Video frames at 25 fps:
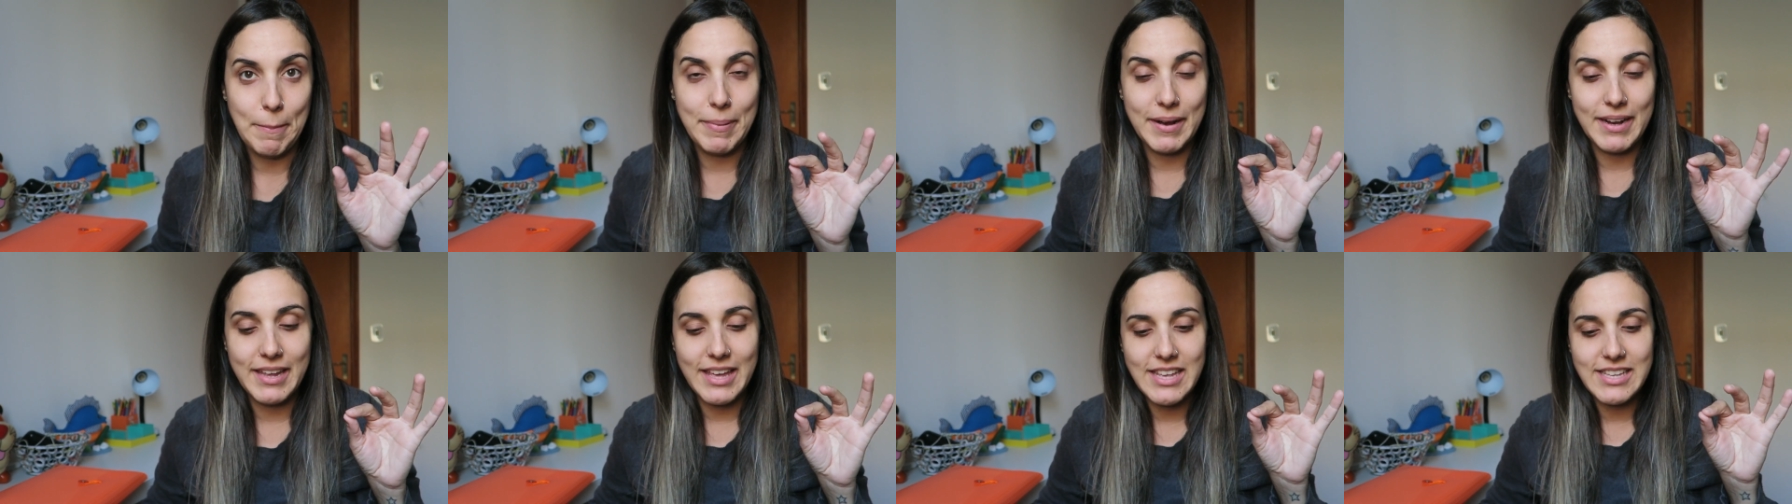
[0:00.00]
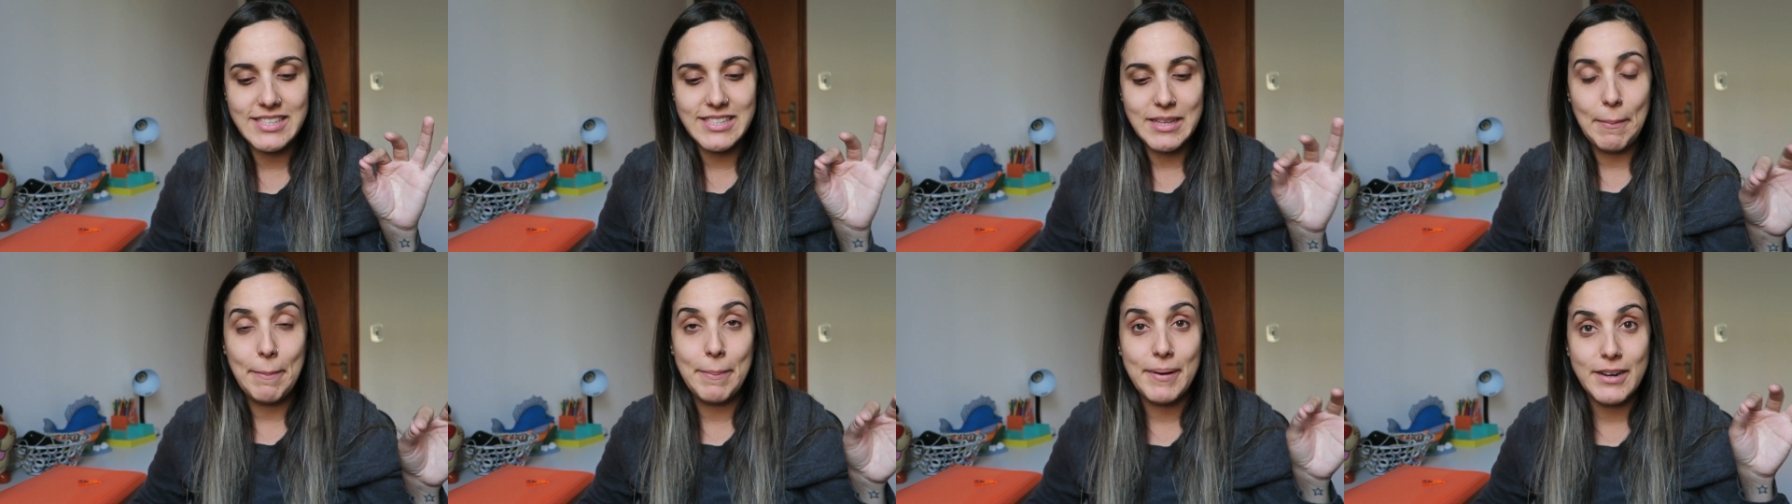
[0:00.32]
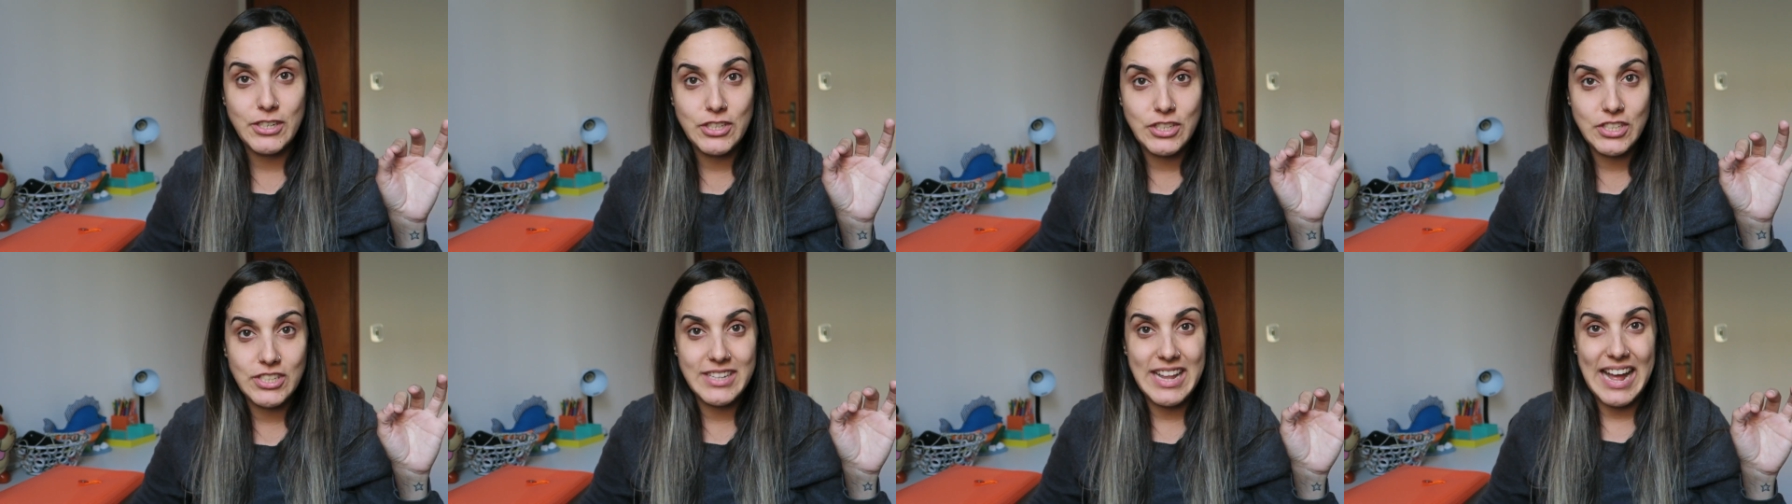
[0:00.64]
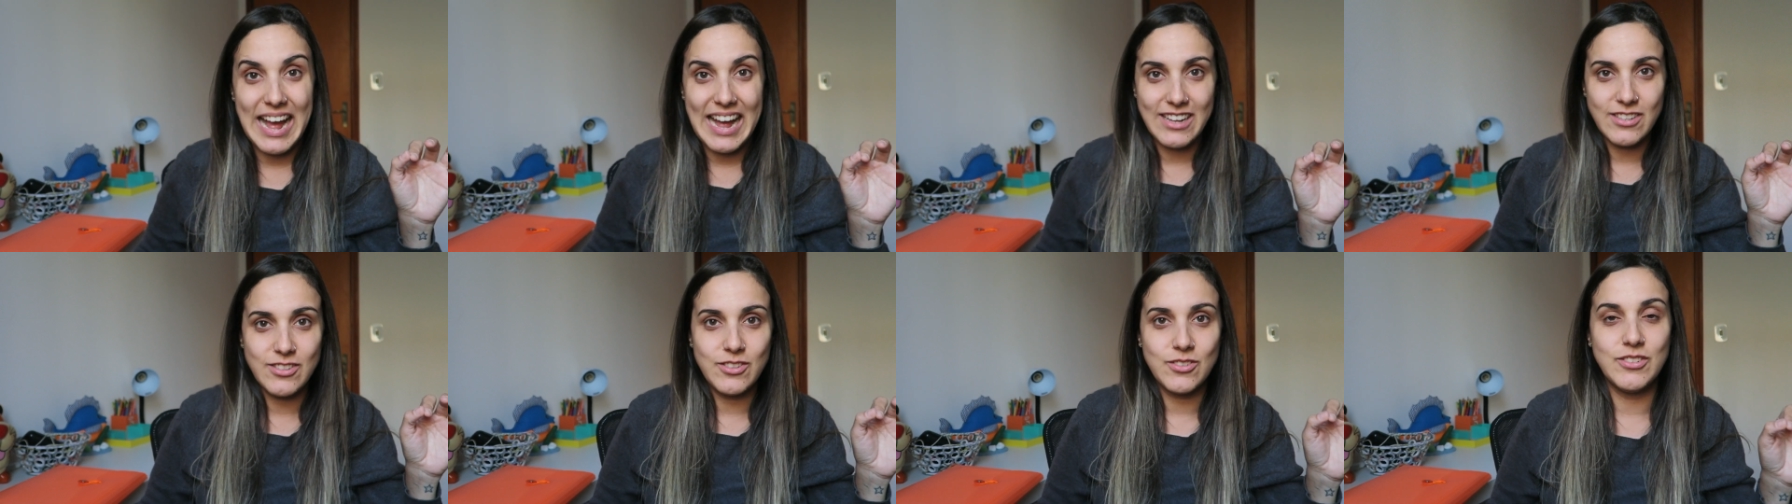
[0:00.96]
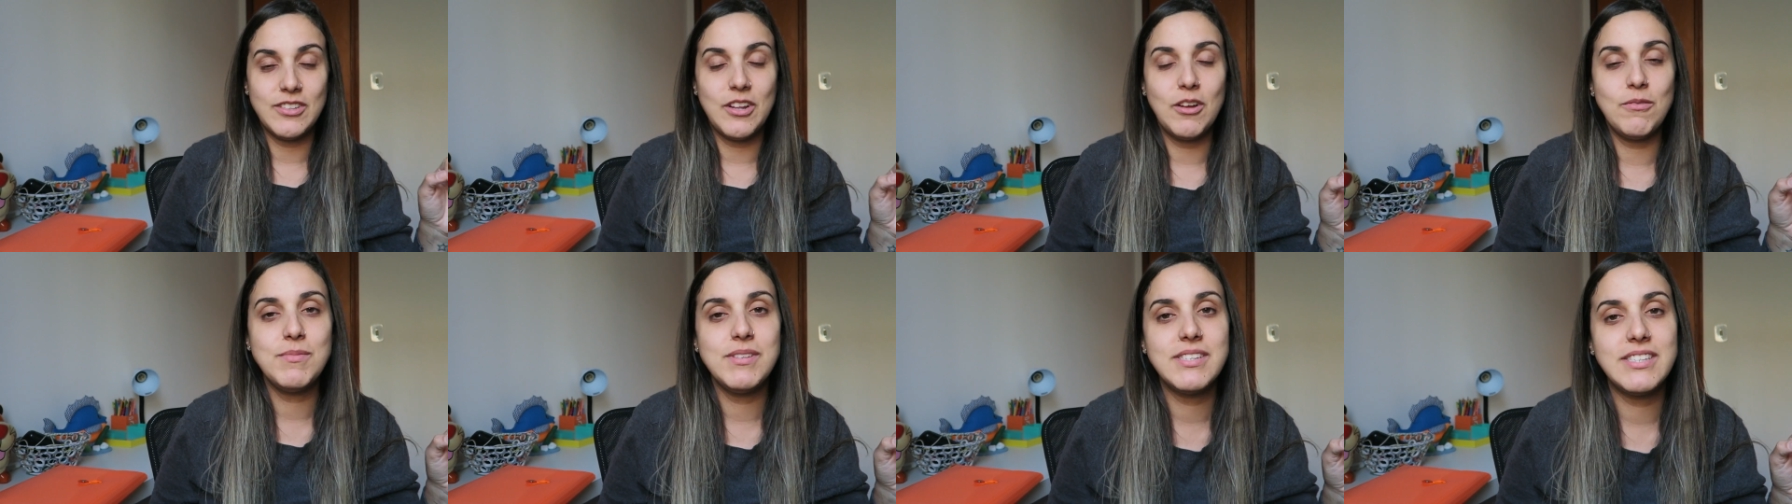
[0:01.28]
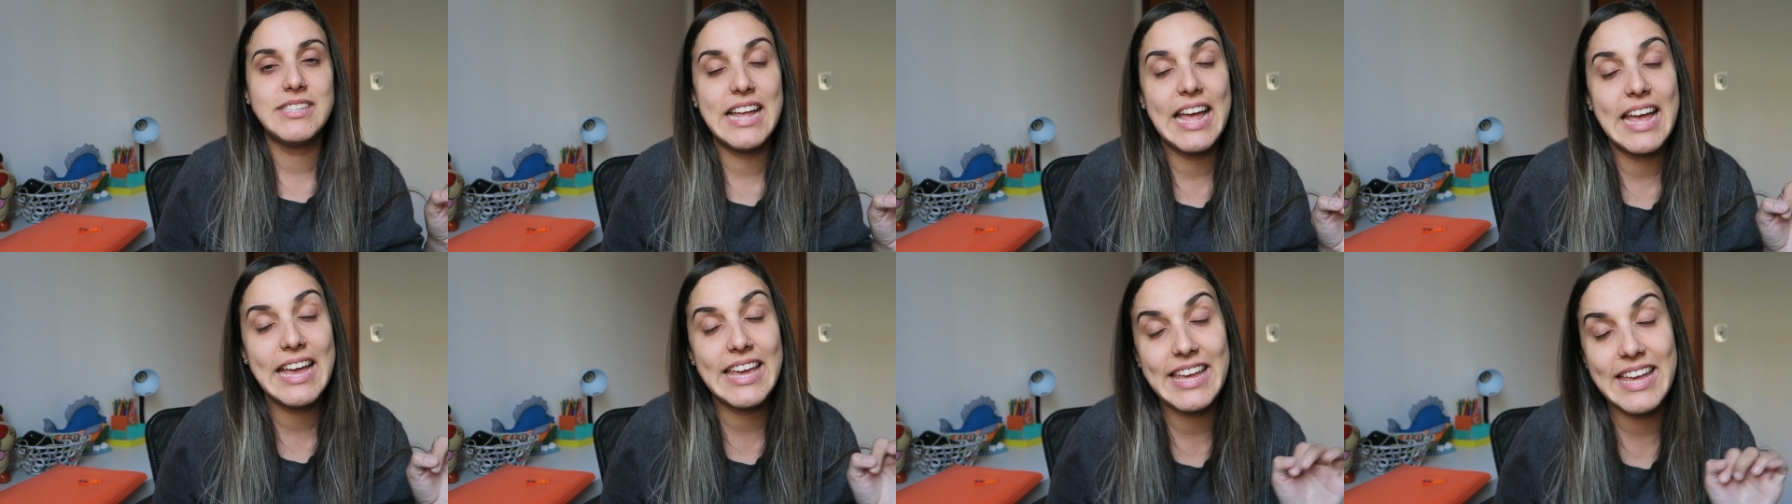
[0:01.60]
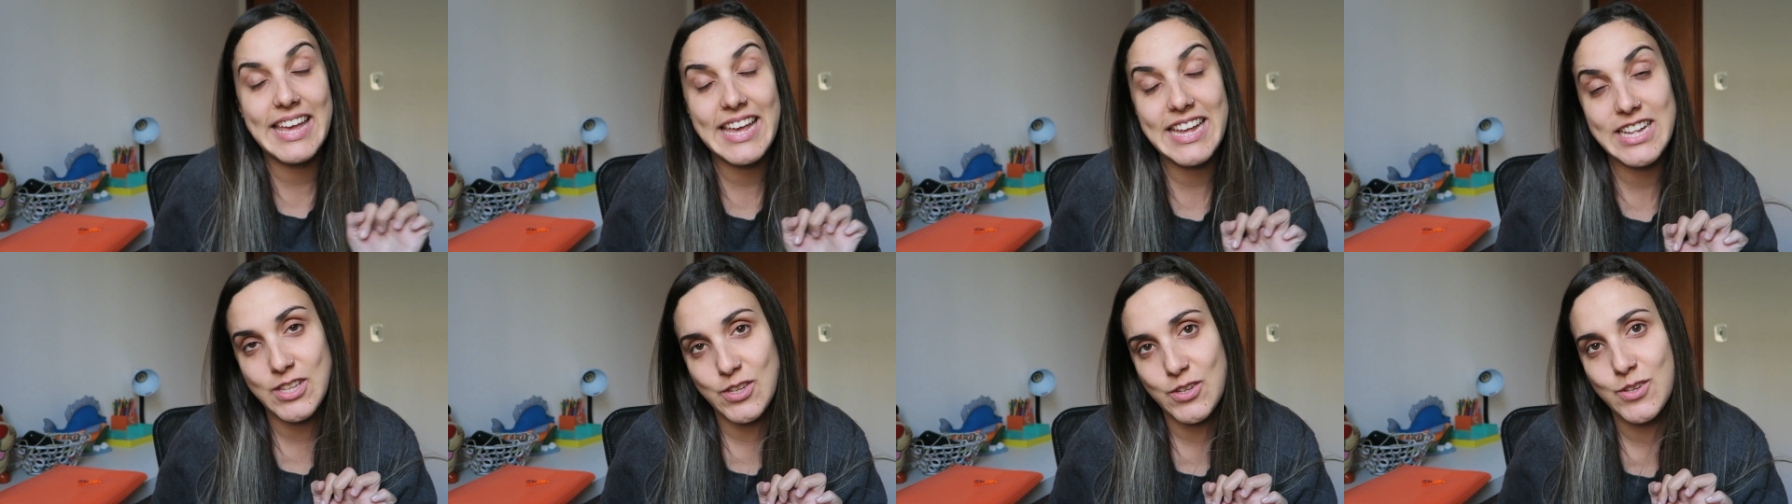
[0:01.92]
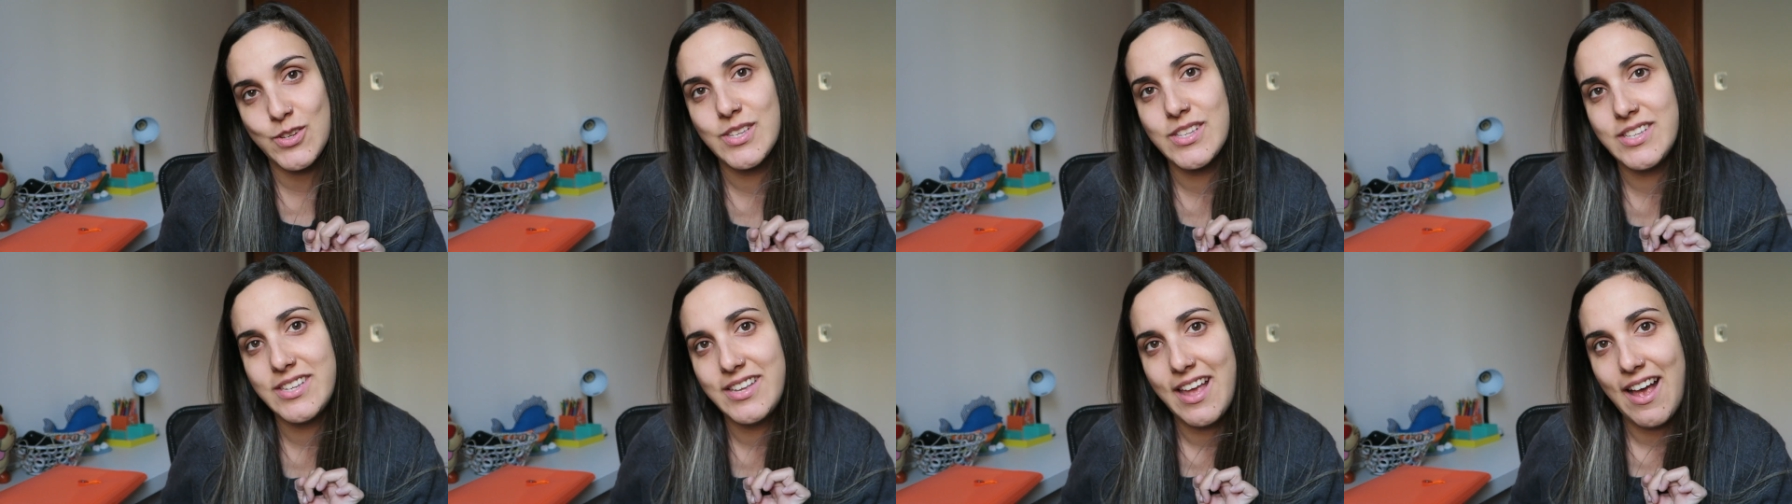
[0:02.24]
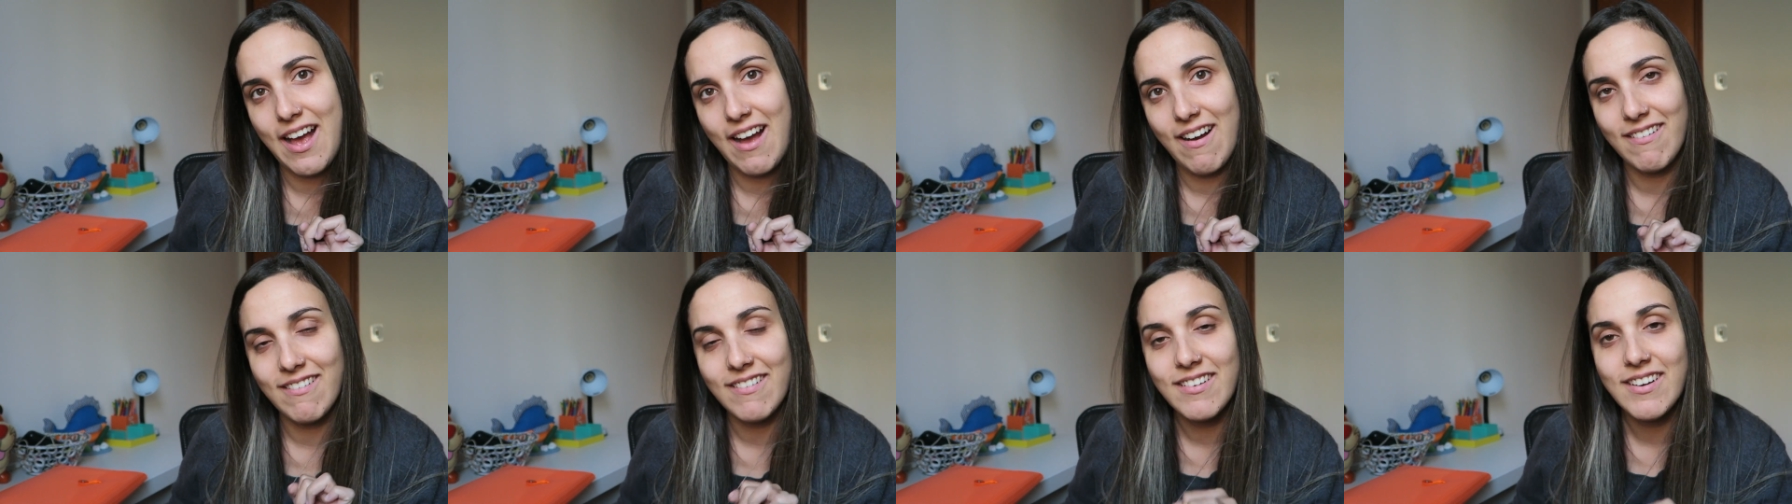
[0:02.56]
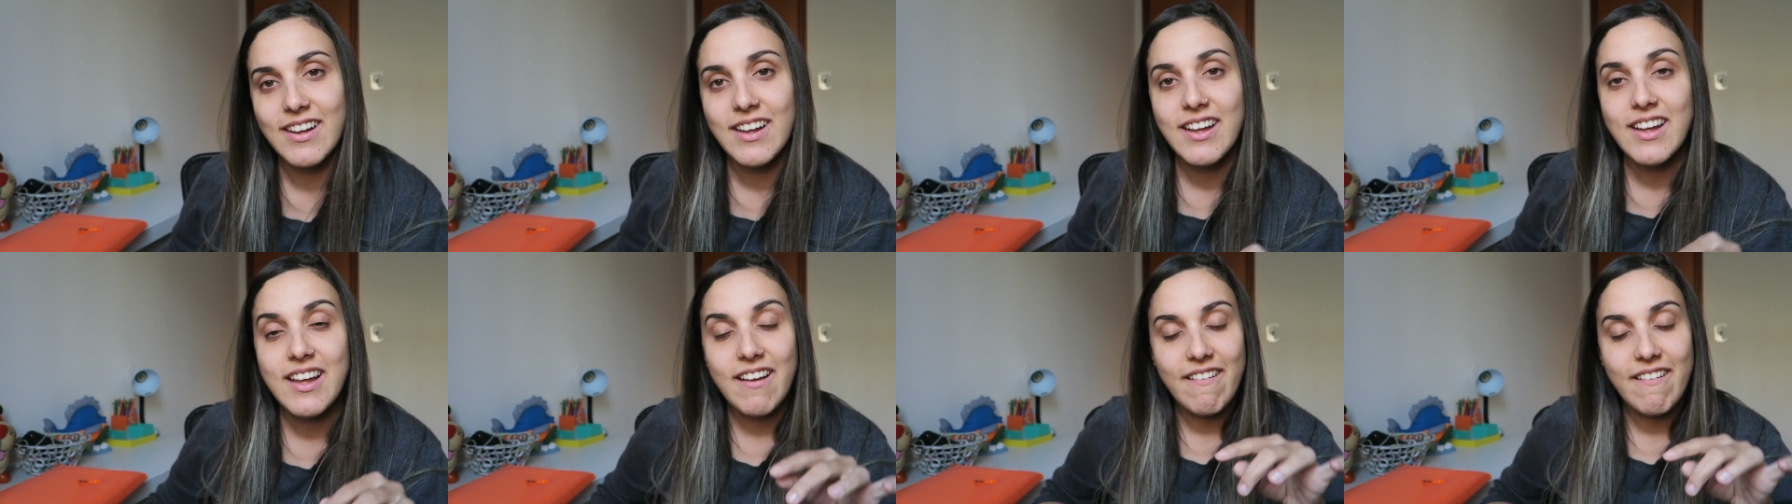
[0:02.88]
Pra quem está perdidaço, não me segue em rede social,